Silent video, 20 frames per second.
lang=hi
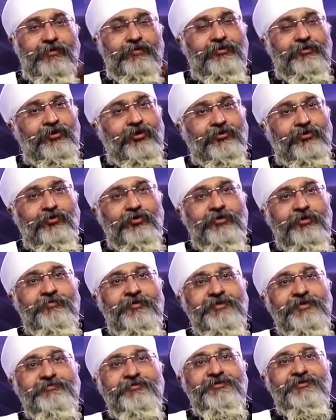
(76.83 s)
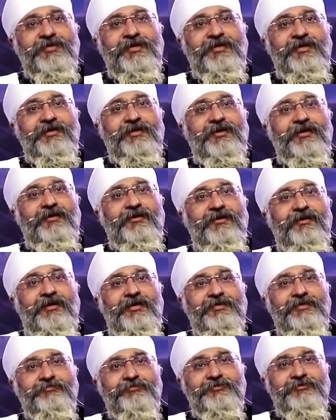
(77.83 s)
डॉक्टरों के पास भी जा रही है
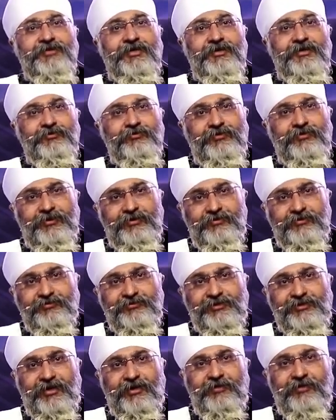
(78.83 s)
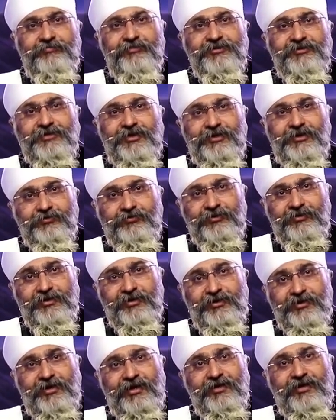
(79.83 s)
इलाज भी चालू है चेकअप भी चालू है कि
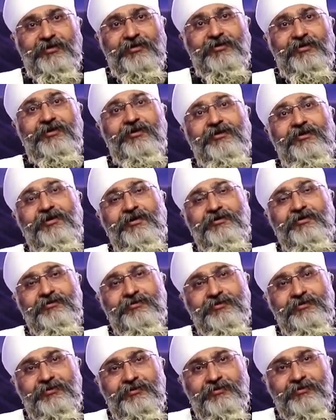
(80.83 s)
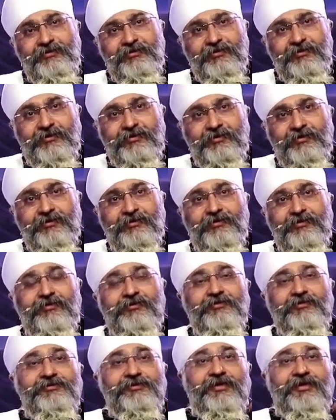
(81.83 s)
क्या करना है क्या करना है
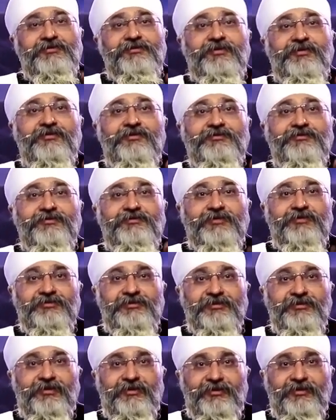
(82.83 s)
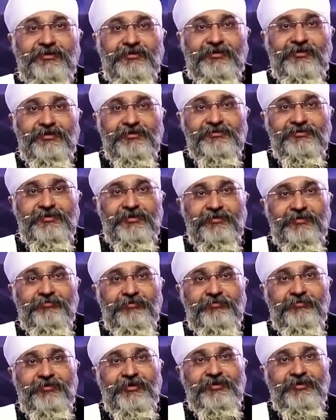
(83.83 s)
सात संगत जी सच्ची घटना दास यहाँ पर
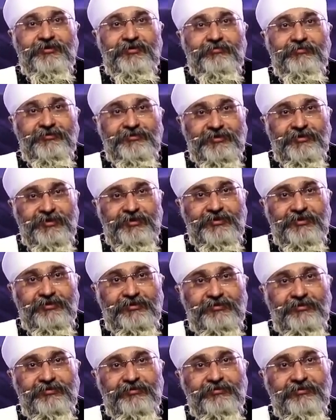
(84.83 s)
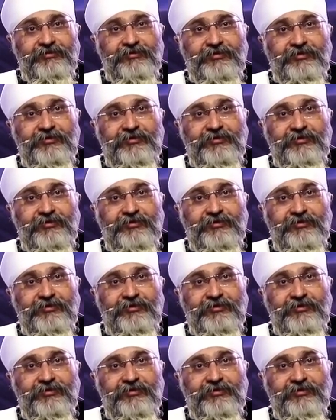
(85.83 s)
बैठकर बता रहे हैं